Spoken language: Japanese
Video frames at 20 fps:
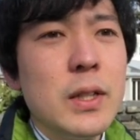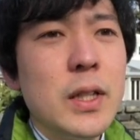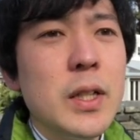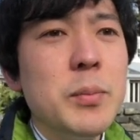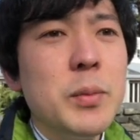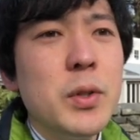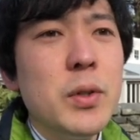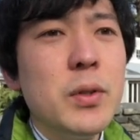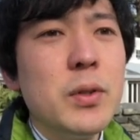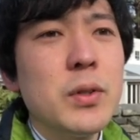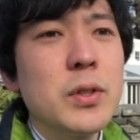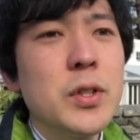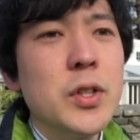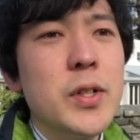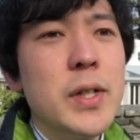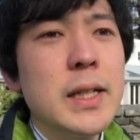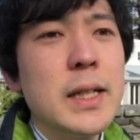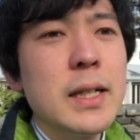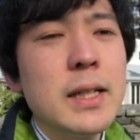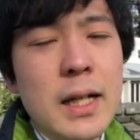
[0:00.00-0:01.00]
でもそ
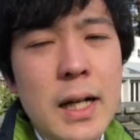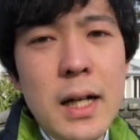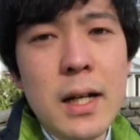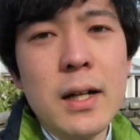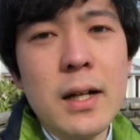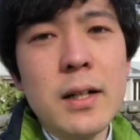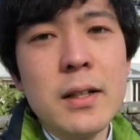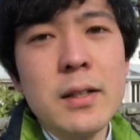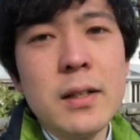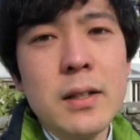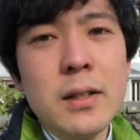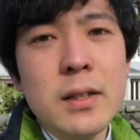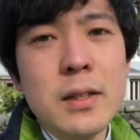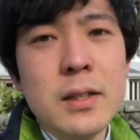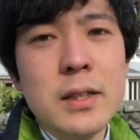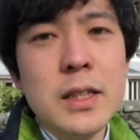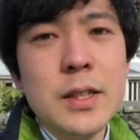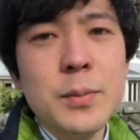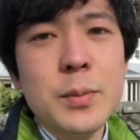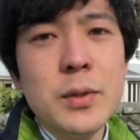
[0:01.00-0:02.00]
れはただ
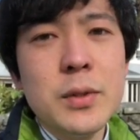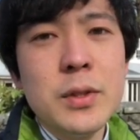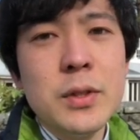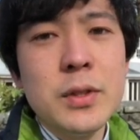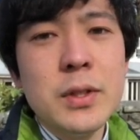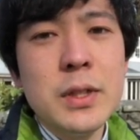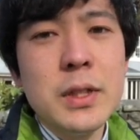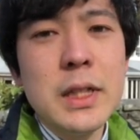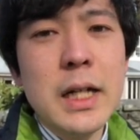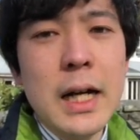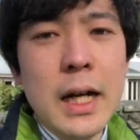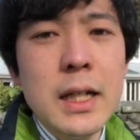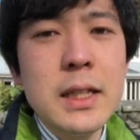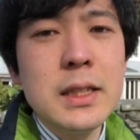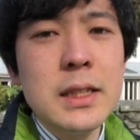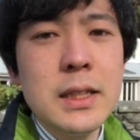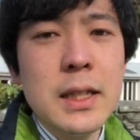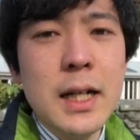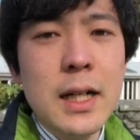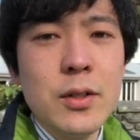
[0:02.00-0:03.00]
自分が関
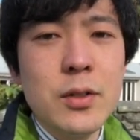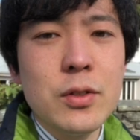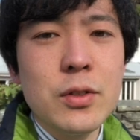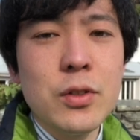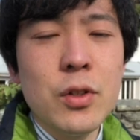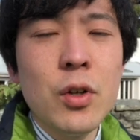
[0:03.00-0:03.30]
心がある